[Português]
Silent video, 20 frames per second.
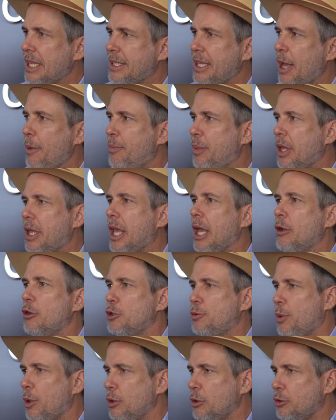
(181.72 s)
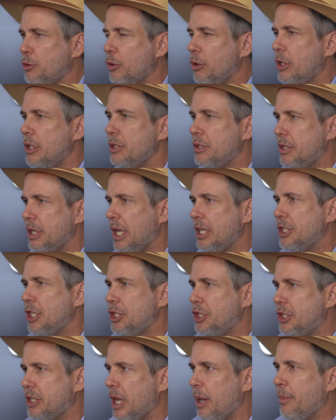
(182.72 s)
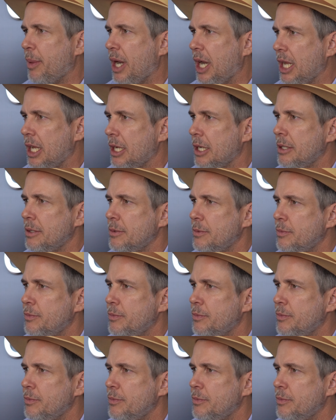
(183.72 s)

até pequenos produtores a gente trabalha.